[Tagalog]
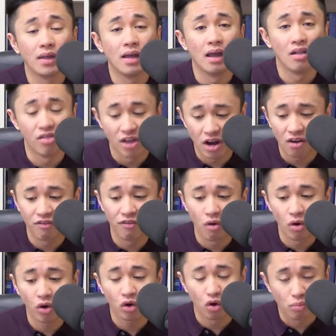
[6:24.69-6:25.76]
And
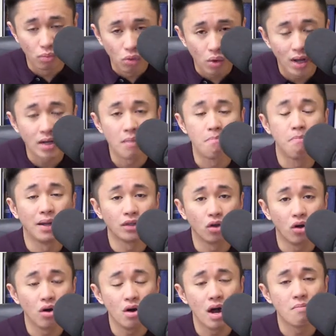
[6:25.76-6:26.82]
therefore, kumuha ng
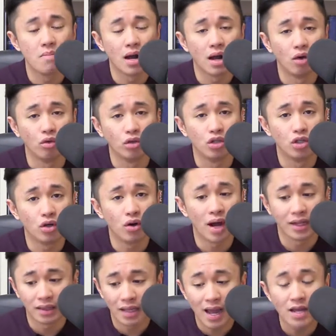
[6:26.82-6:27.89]
bato ang mga Hudyo
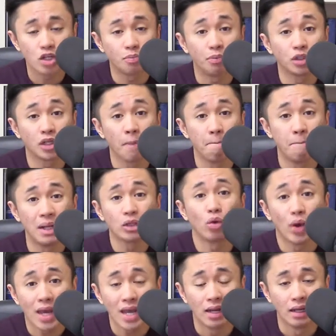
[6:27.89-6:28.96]
at nais po siya
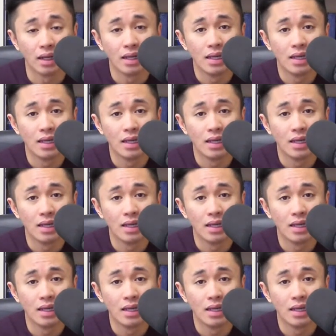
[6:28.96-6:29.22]
batuhin